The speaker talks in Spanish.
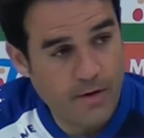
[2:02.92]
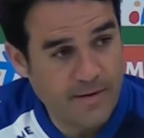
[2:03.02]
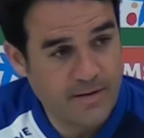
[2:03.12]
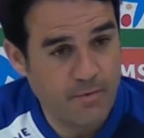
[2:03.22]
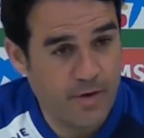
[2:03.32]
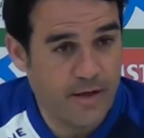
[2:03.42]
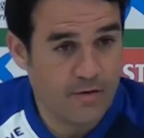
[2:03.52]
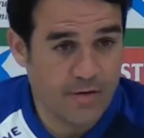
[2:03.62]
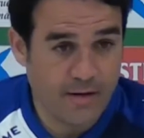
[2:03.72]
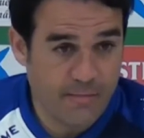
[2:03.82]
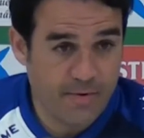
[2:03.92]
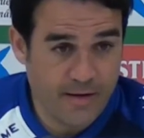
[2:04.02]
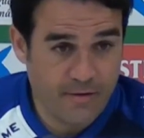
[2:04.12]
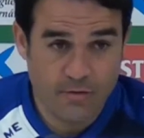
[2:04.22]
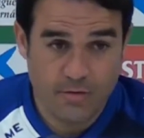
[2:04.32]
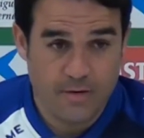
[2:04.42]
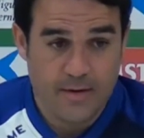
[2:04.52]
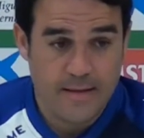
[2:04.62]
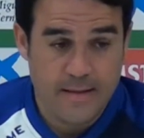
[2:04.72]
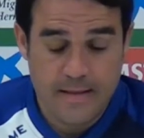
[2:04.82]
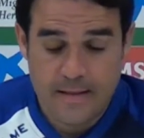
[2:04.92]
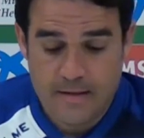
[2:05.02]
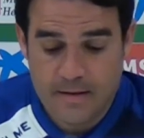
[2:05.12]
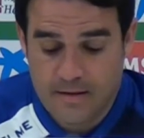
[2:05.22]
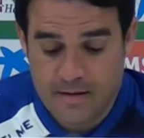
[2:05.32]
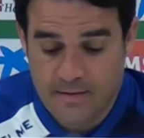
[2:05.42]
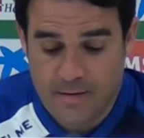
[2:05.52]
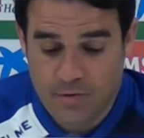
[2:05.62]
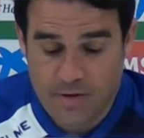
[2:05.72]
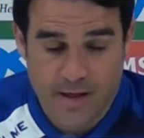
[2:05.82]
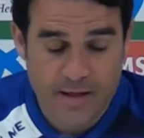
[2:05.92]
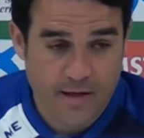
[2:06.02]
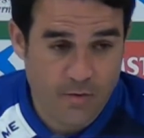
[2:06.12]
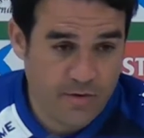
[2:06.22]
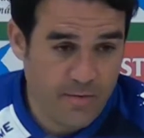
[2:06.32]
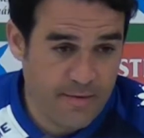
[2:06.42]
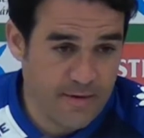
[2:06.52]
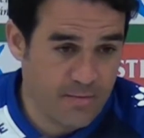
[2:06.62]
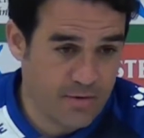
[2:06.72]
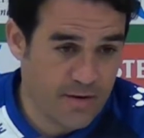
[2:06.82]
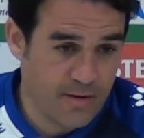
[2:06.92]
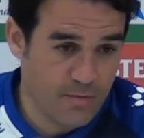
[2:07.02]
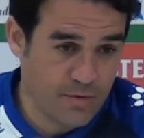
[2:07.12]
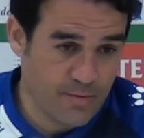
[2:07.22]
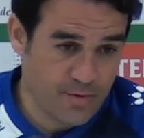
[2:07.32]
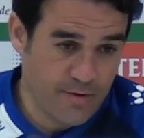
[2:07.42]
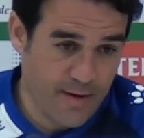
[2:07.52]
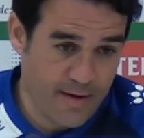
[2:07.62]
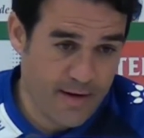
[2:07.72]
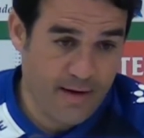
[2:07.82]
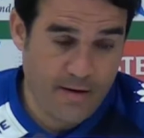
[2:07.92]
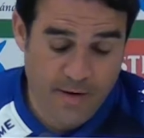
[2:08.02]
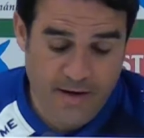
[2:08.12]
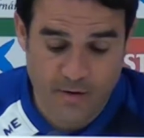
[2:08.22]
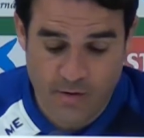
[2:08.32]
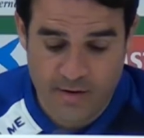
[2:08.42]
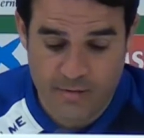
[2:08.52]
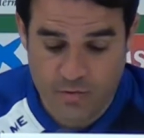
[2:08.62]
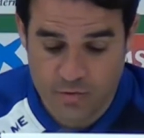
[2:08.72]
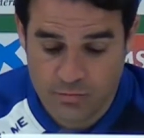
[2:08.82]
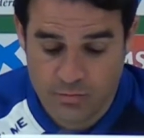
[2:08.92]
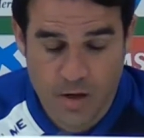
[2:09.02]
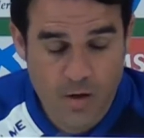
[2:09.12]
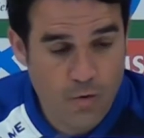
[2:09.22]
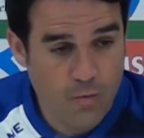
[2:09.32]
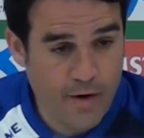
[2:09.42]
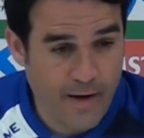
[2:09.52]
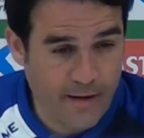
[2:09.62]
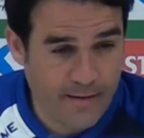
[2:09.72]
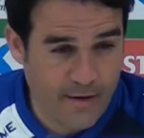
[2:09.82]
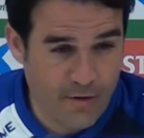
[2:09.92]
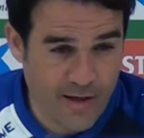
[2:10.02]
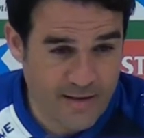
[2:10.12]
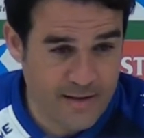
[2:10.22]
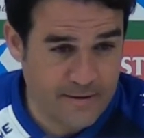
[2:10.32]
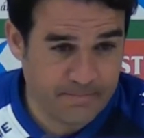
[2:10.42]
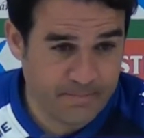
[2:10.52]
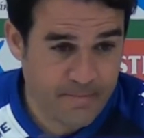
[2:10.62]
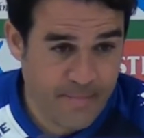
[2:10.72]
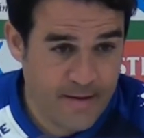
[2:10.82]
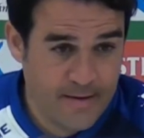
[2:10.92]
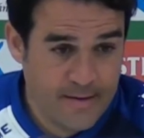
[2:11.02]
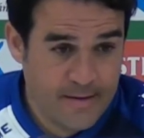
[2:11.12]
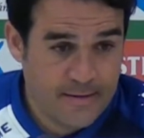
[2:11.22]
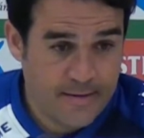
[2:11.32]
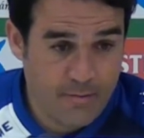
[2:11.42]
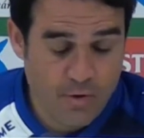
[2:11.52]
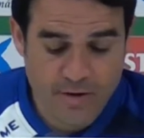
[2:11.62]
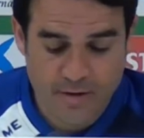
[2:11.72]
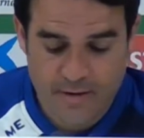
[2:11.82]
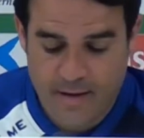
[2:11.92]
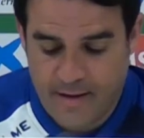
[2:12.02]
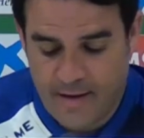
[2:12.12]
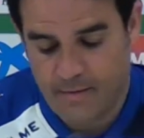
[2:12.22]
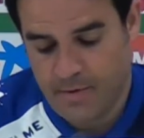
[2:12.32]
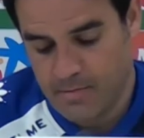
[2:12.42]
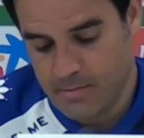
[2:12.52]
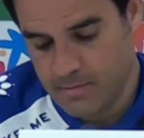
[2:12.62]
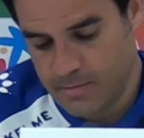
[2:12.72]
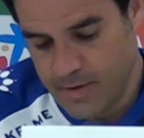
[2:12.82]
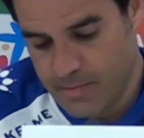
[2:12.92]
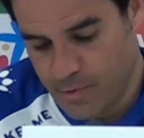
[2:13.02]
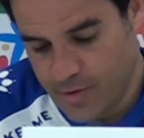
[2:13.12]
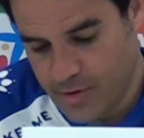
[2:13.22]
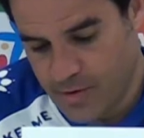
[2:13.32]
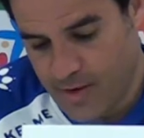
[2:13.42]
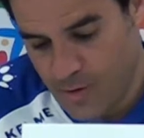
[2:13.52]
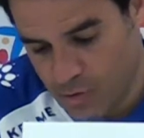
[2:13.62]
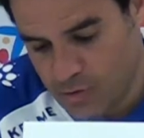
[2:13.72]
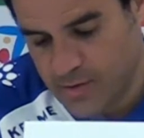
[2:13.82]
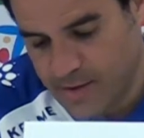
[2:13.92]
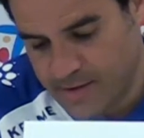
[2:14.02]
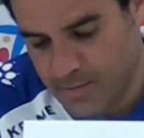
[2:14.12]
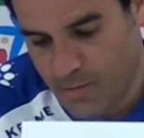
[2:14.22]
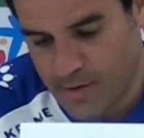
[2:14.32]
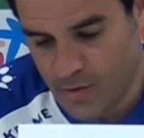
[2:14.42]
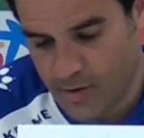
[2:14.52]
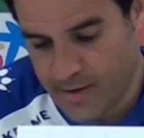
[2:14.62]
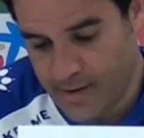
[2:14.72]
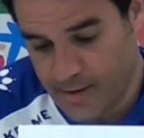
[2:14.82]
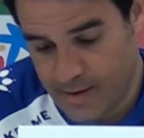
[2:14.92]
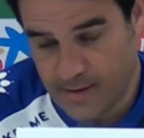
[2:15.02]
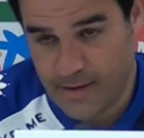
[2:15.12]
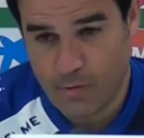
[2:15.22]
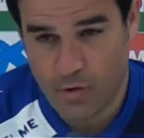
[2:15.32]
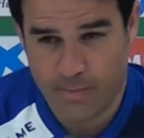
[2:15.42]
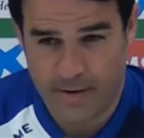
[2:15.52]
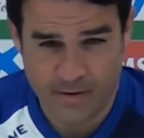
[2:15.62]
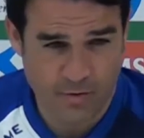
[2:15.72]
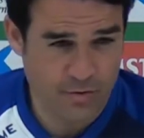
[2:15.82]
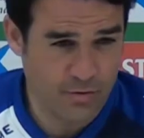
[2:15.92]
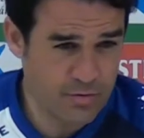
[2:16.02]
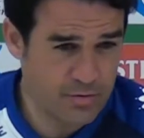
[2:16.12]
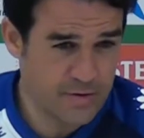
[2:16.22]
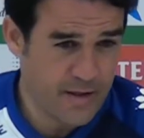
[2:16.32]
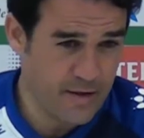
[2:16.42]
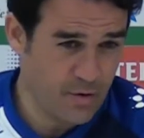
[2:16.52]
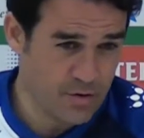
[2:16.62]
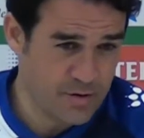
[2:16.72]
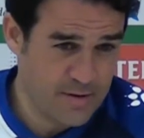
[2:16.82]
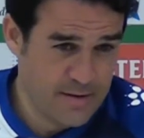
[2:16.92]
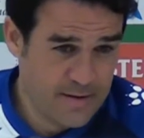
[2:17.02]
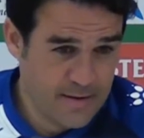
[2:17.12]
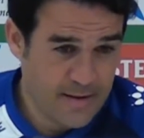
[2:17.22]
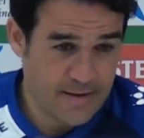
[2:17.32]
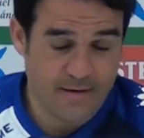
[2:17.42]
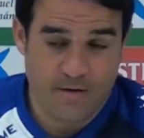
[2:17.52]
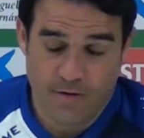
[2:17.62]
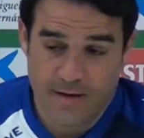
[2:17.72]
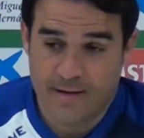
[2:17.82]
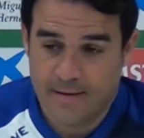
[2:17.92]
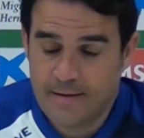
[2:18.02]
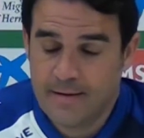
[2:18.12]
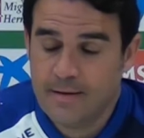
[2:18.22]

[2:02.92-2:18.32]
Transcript: que pasan por aquí nos están respetando y, si estamos en la línea últimamente, pues tendremos mucha posibilidad de ganar. Además, creo que tenemos un, buen calendario en casa. Tenemos que intentar llegar bien, bien posicionados a ese momento que, que tenemos dos partidos seguidos, que hasta ahora